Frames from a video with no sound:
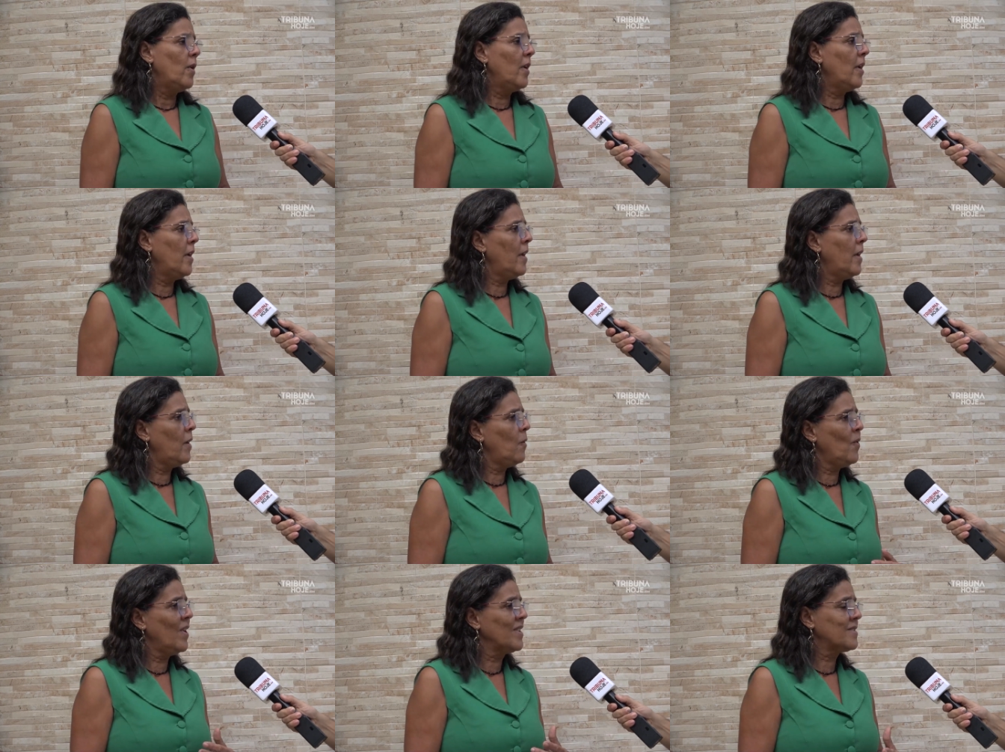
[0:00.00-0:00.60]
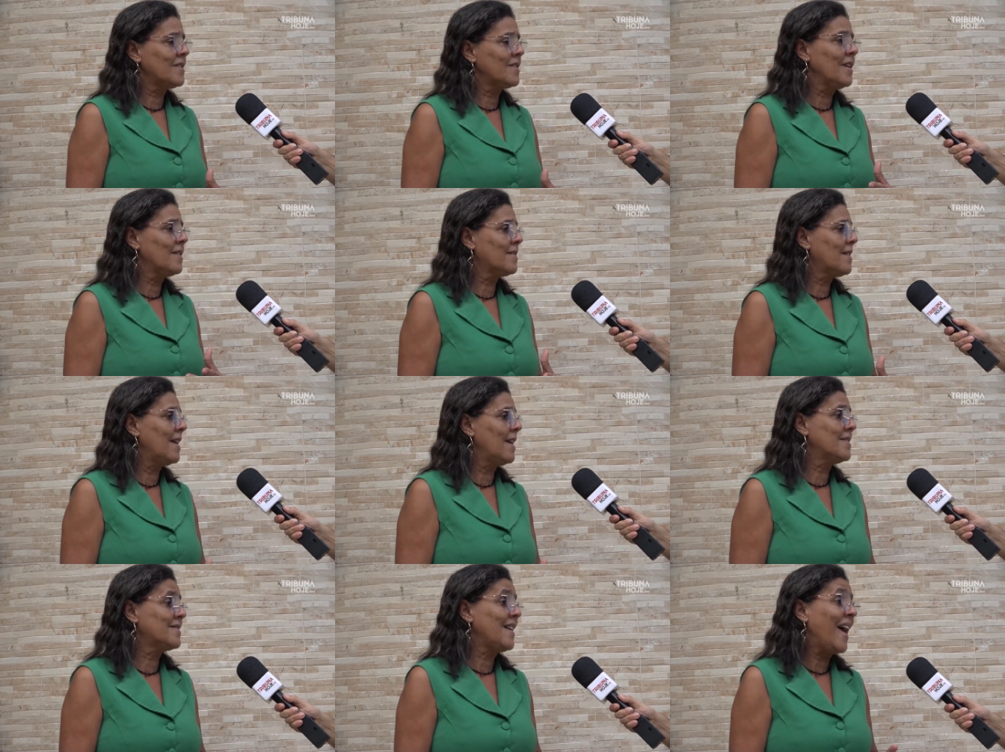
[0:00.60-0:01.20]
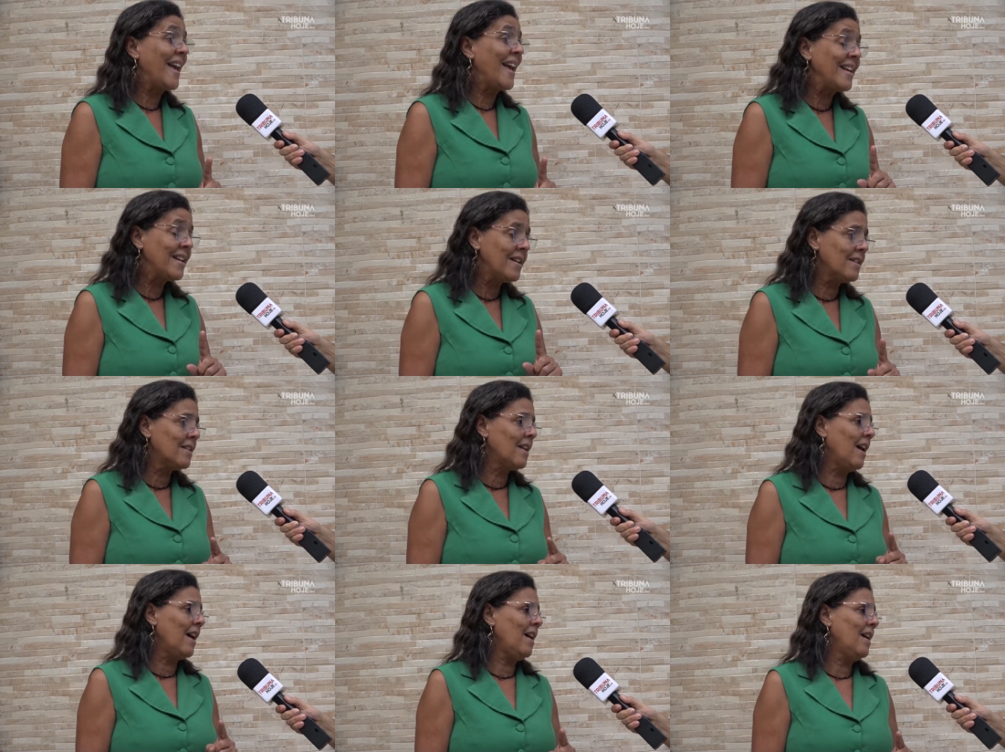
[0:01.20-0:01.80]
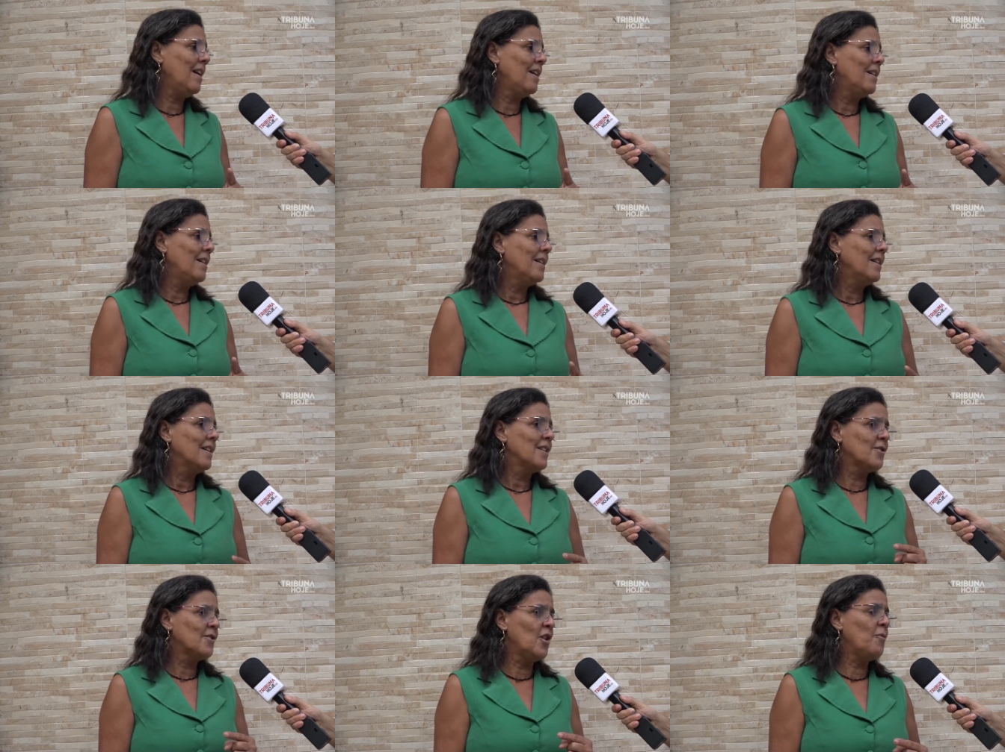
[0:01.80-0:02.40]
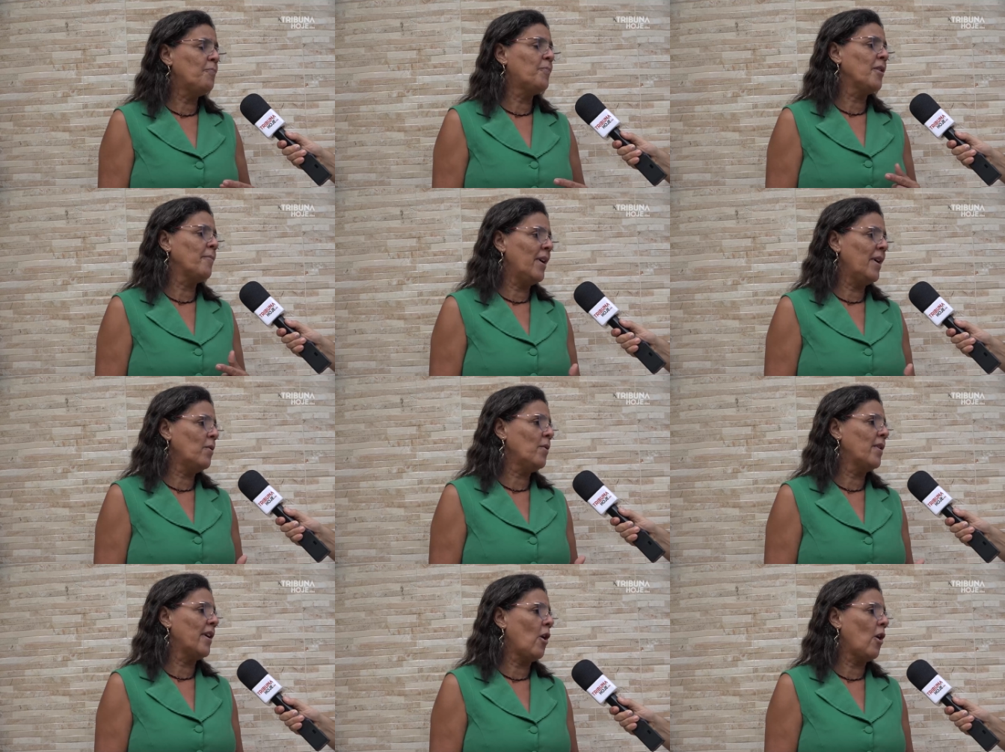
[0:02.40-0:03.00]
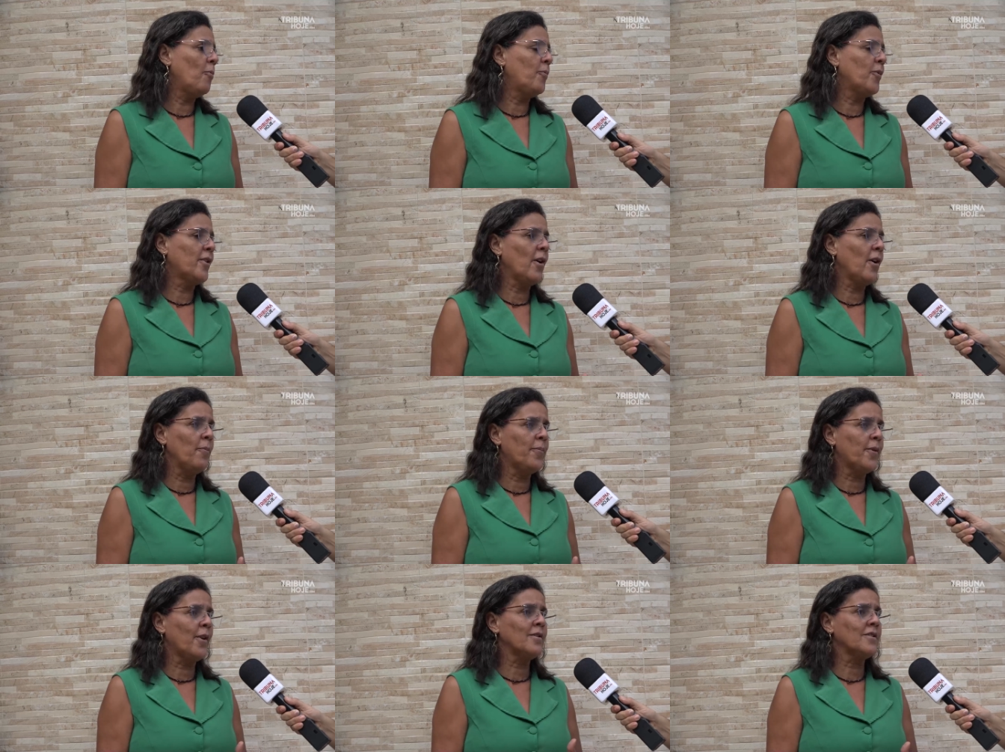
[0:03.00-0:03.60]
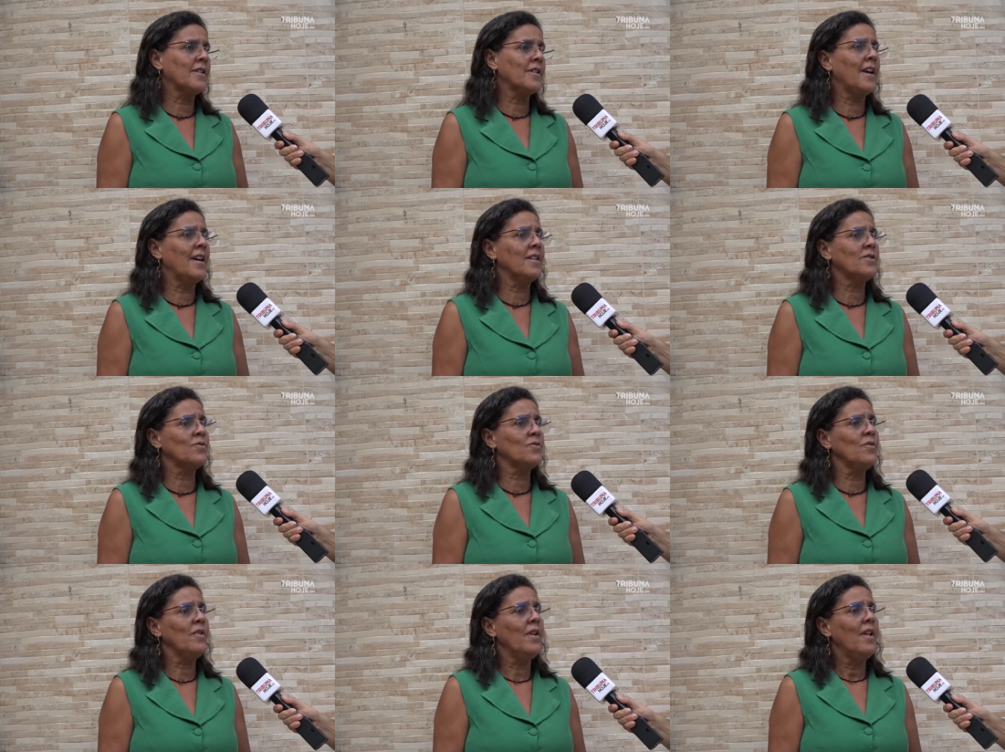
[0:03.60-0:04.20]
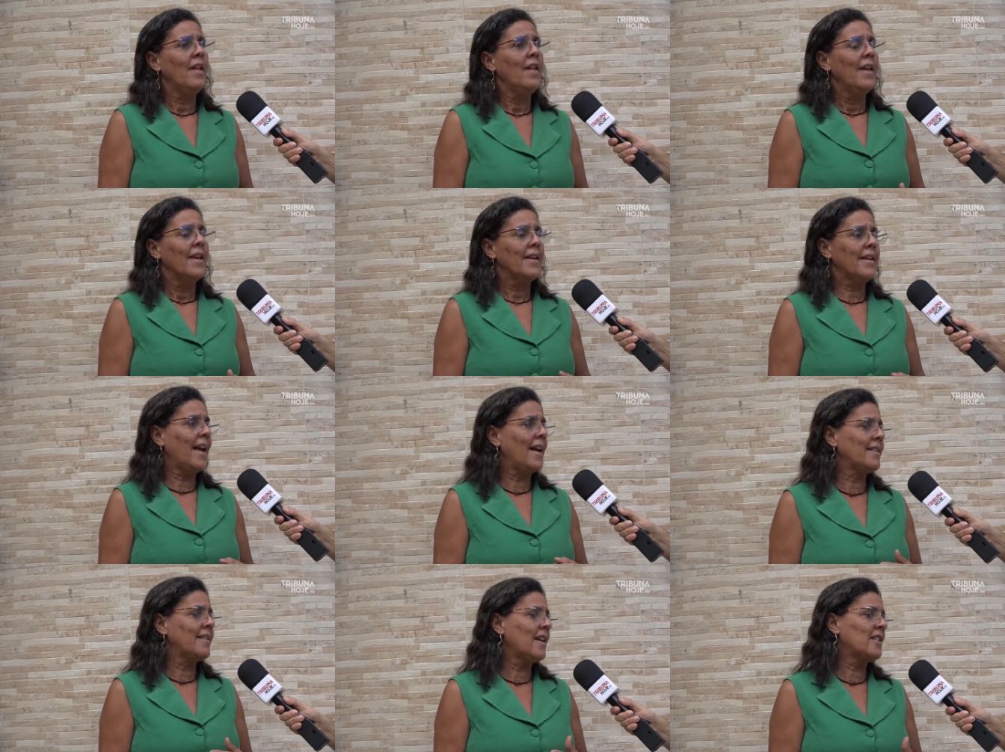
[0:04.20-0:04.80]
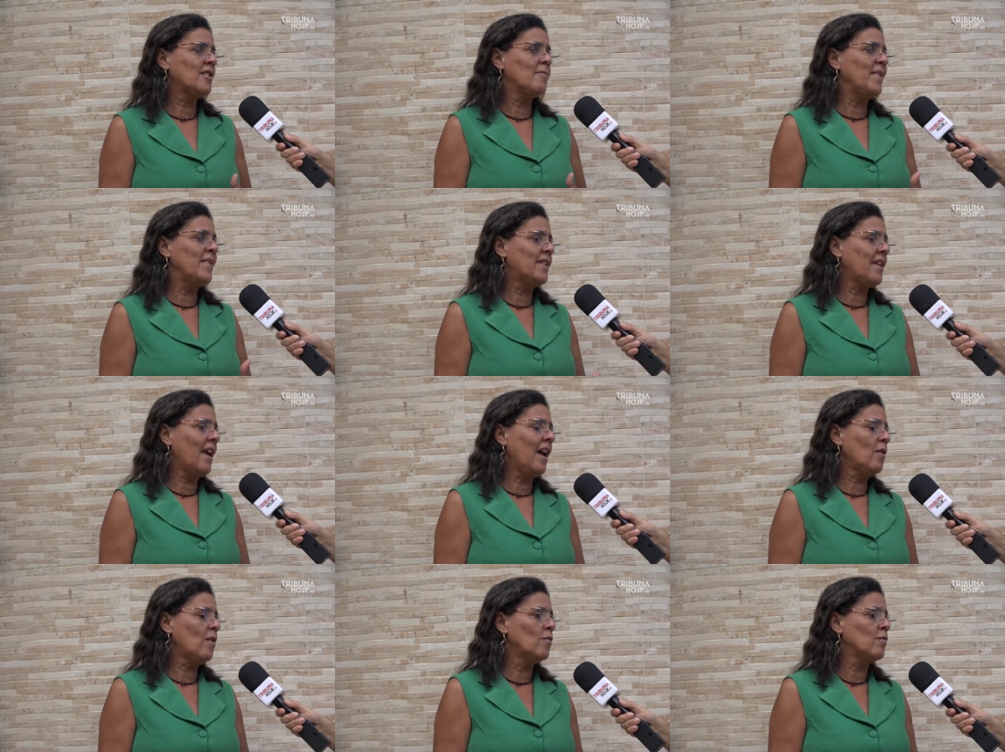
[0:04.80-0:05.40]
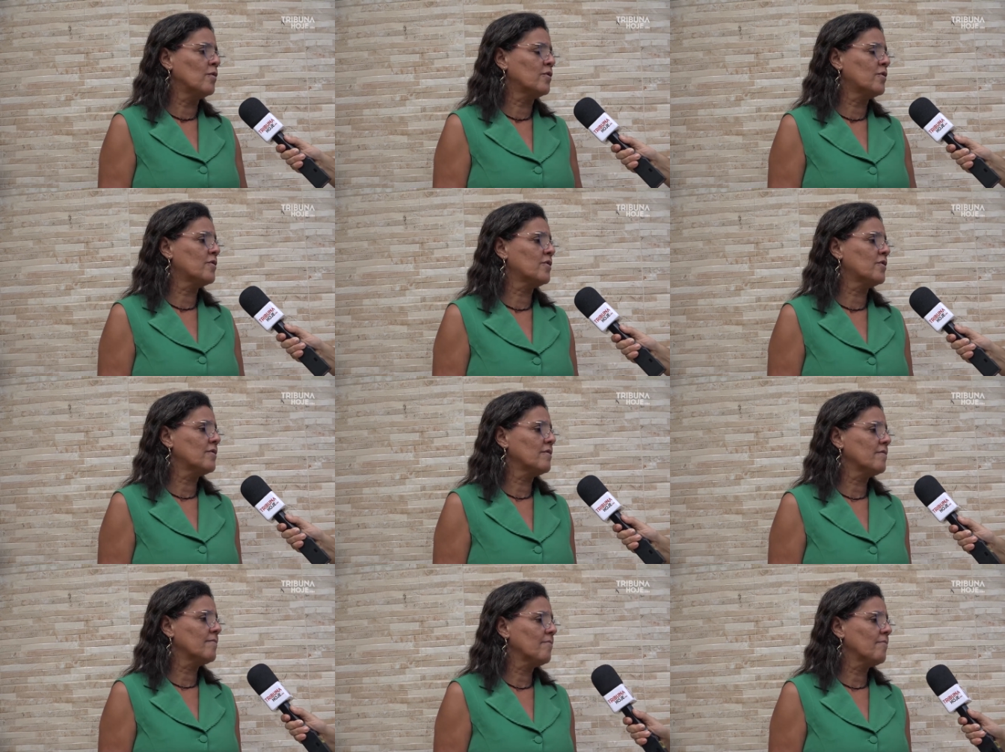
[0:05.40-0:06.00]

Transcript: é, uma sentença ainda de primeiro grau, porque é um processo que ainda admite recursos.